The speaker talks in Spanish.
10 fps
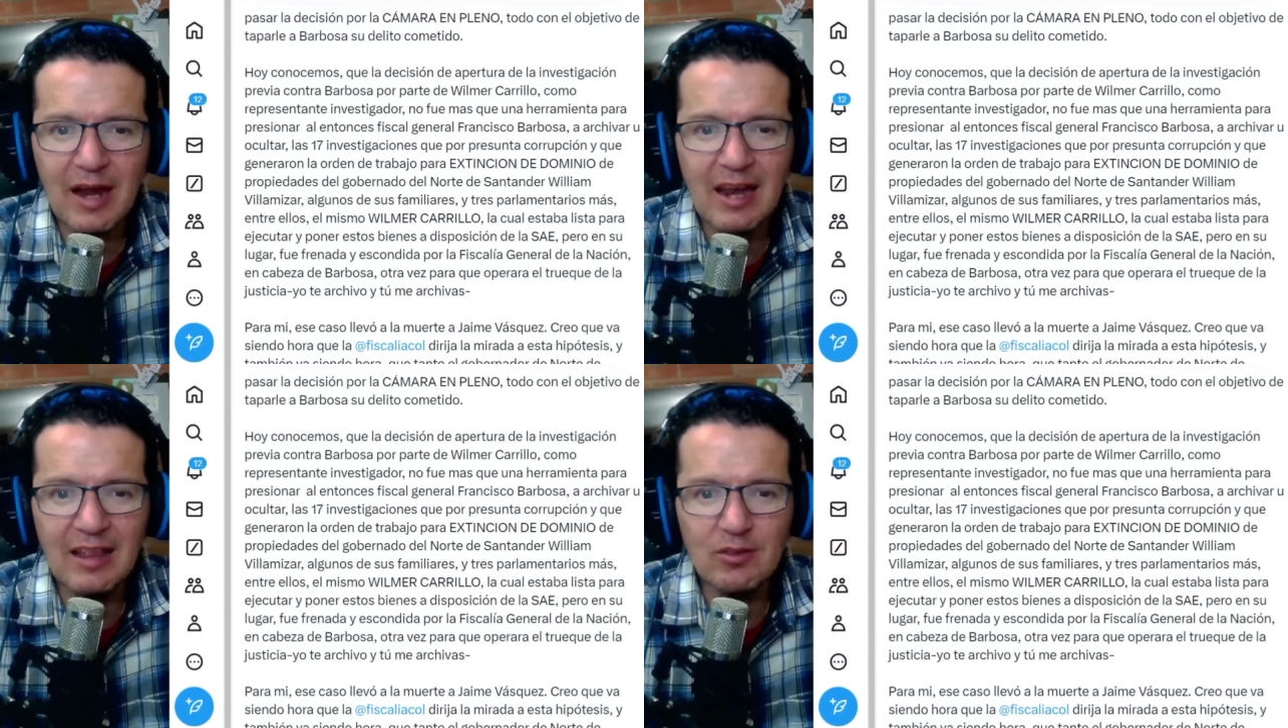
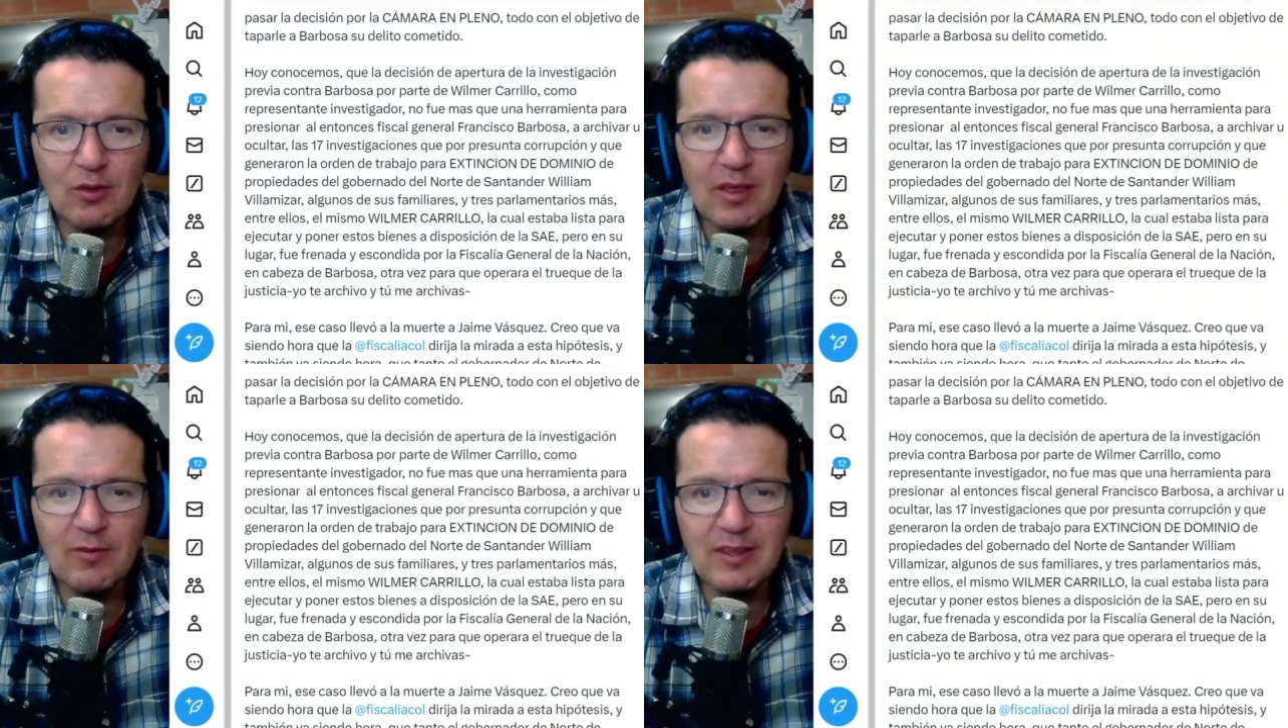al
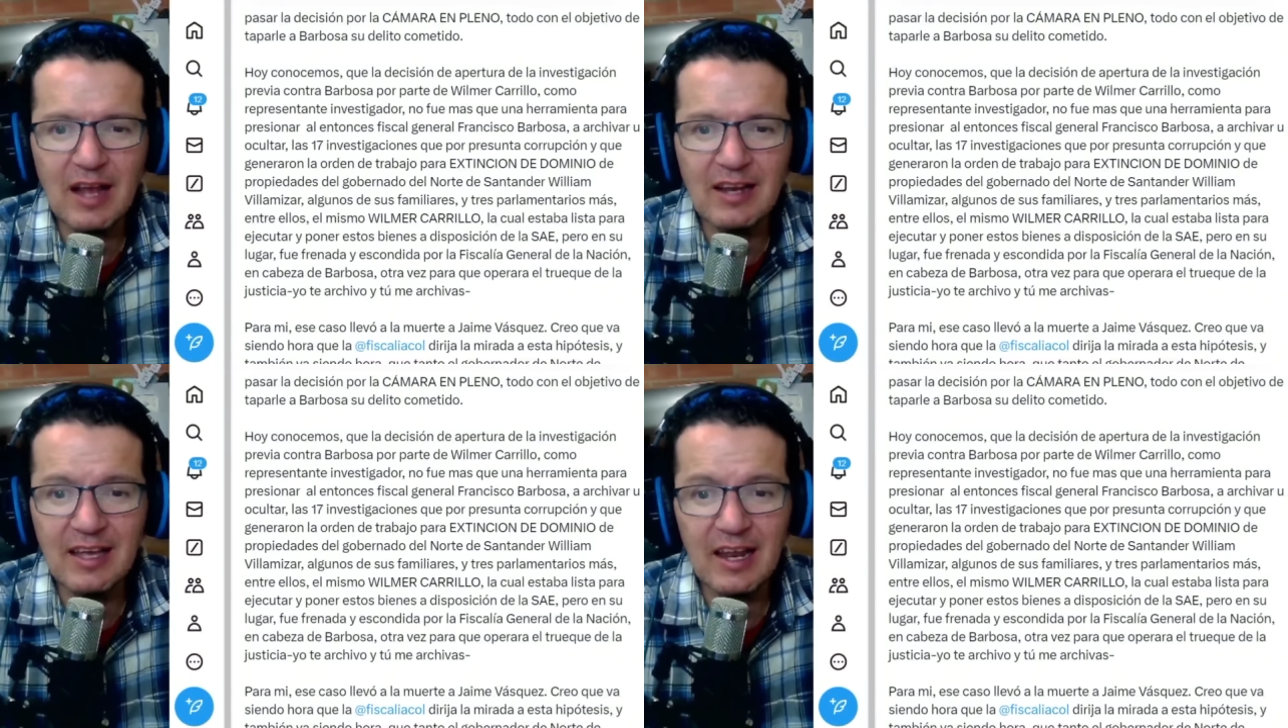entonces
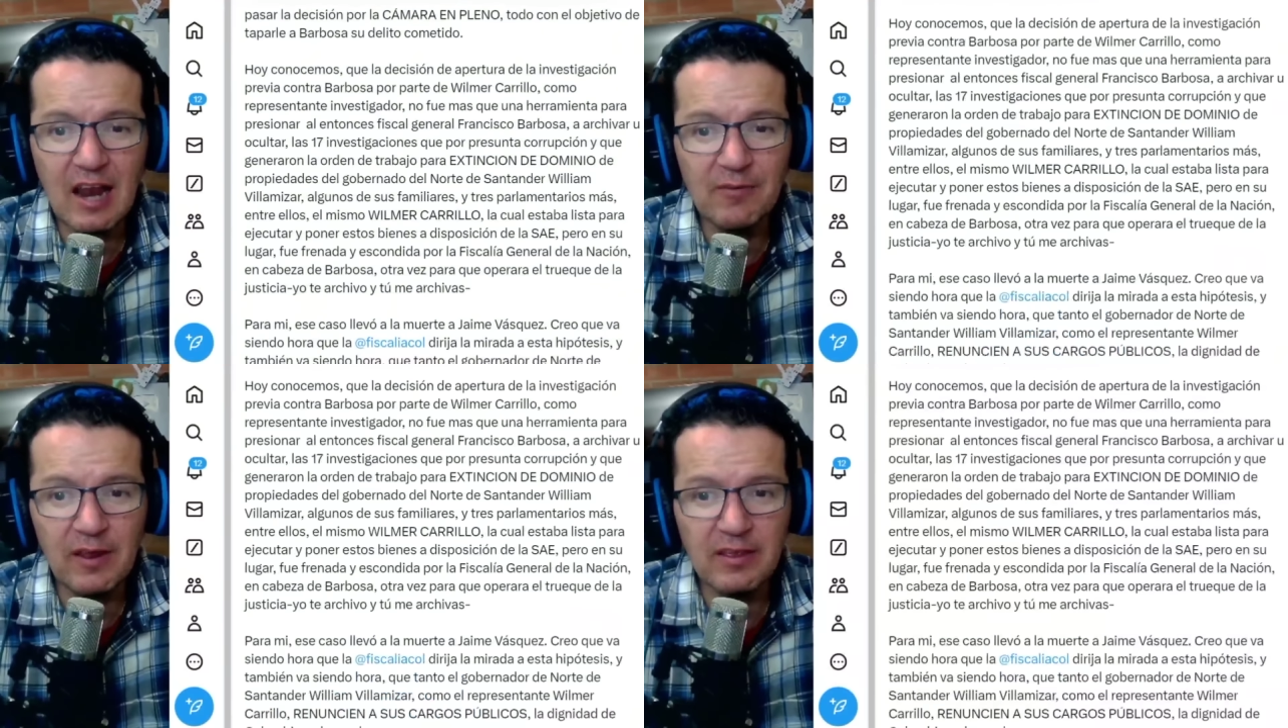fiscal
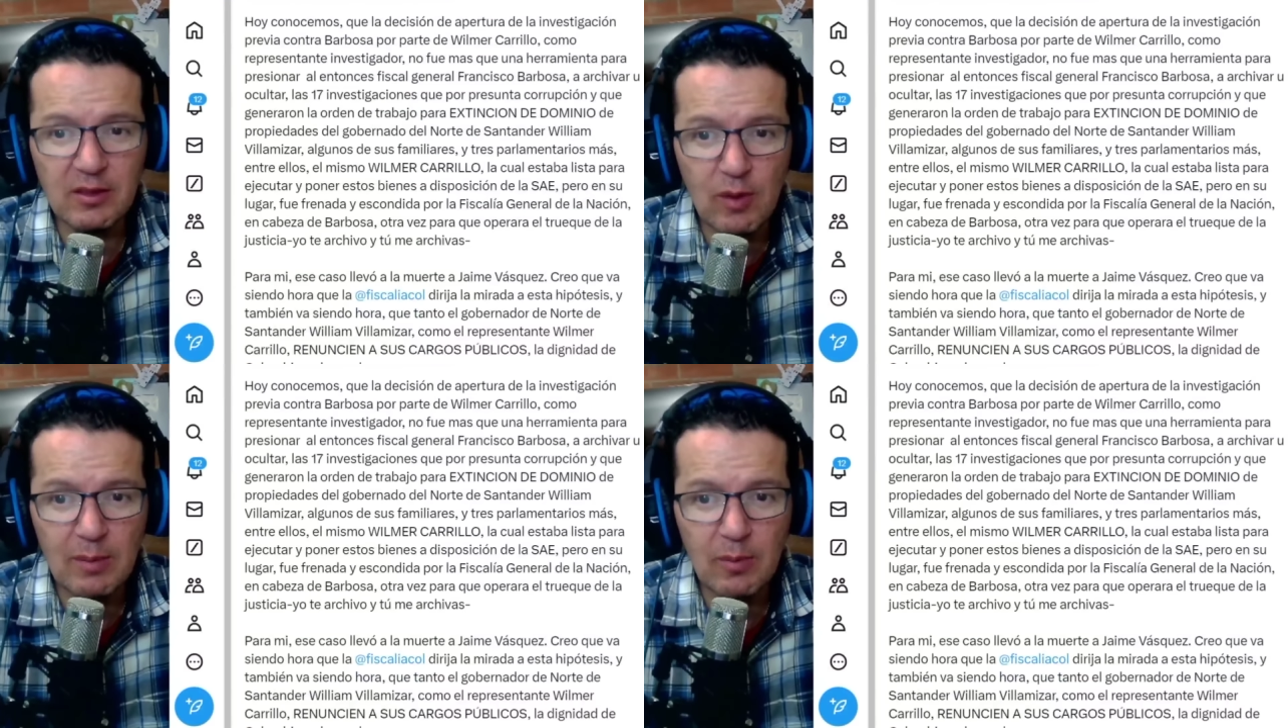general
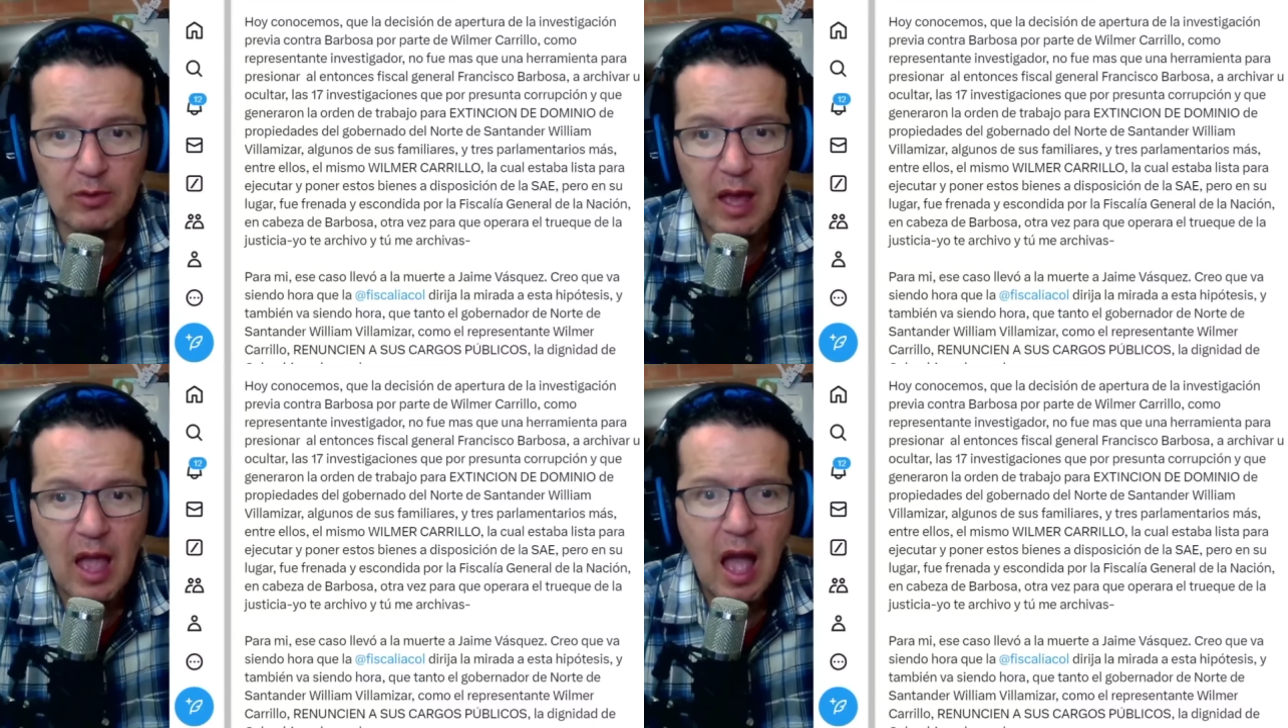Francisco
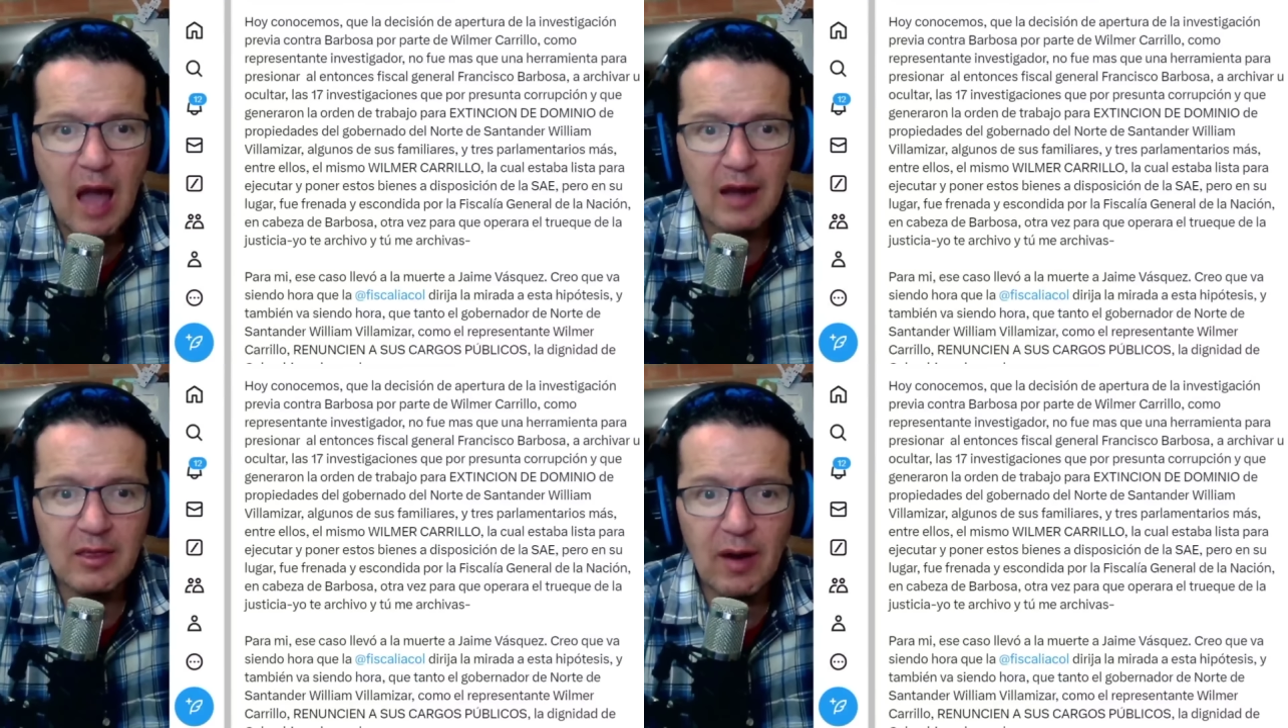Barbosa a
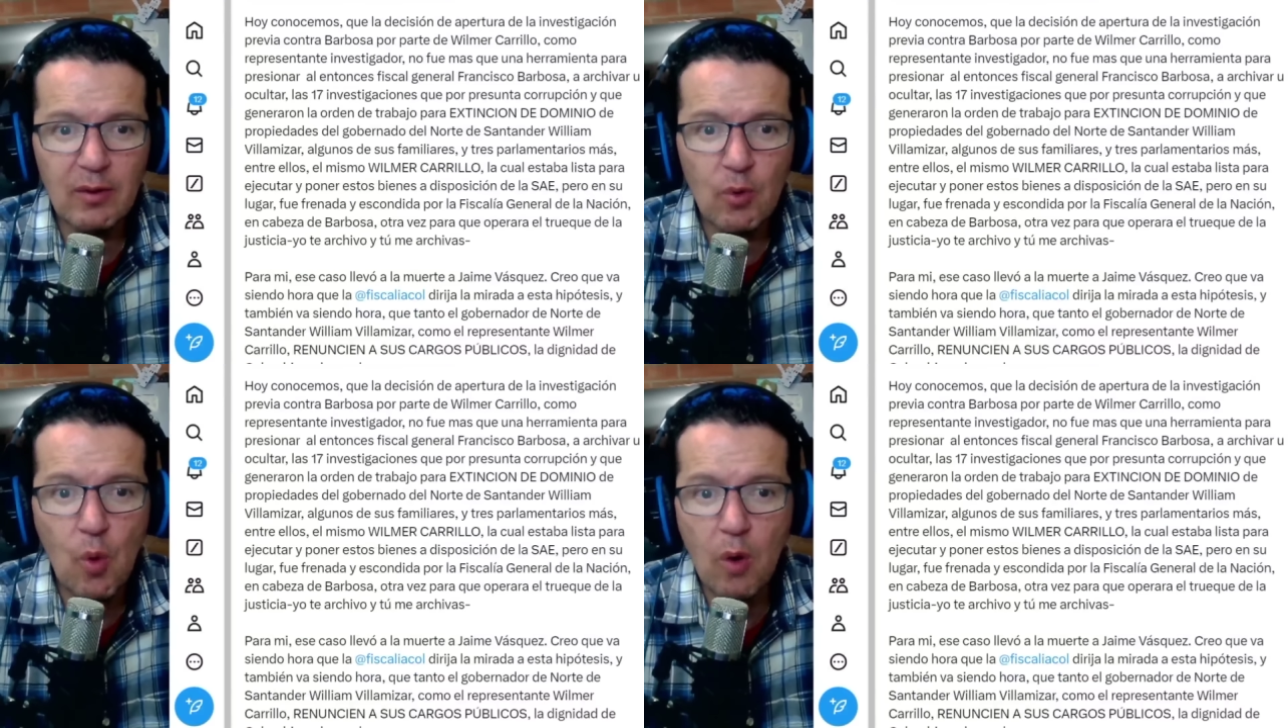archivar
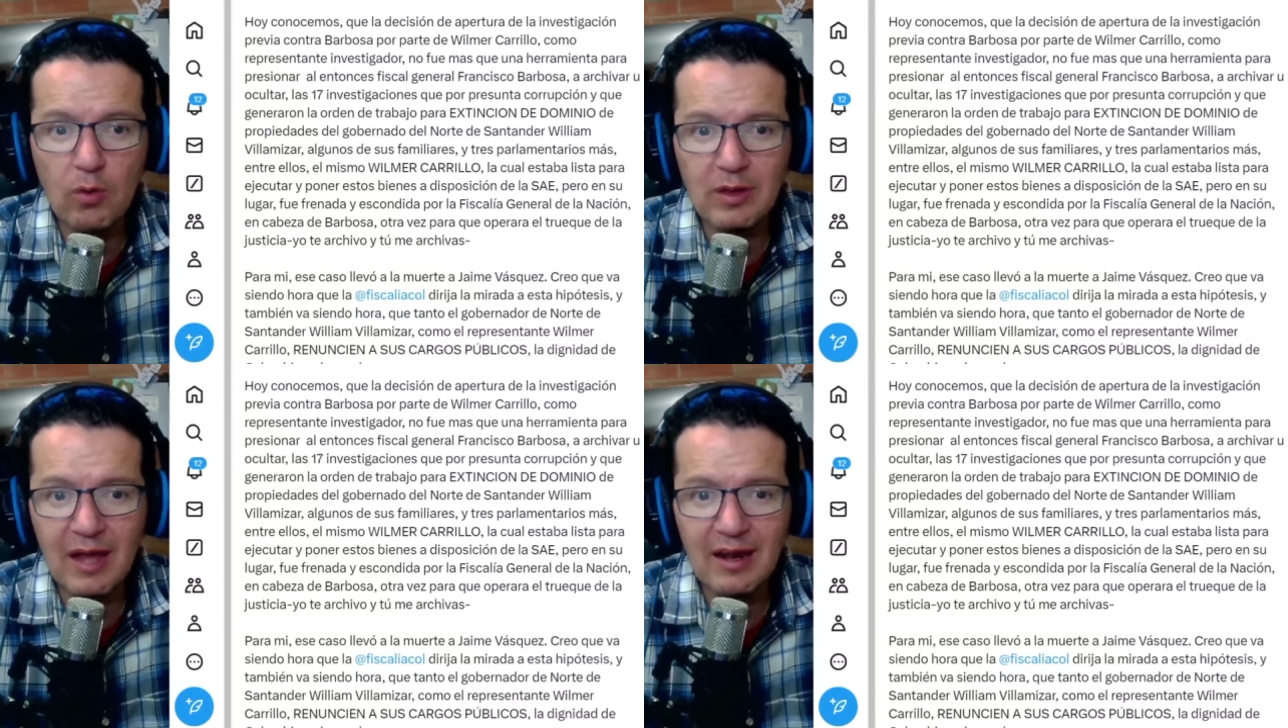u
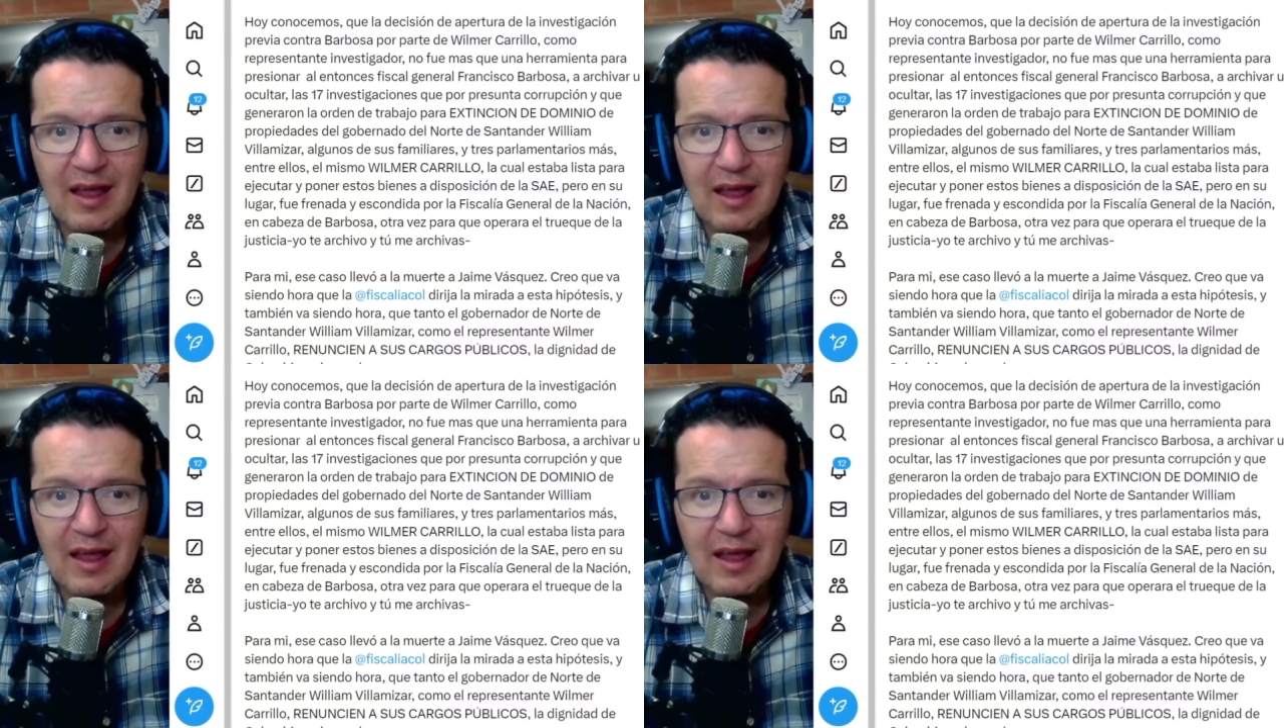ocultar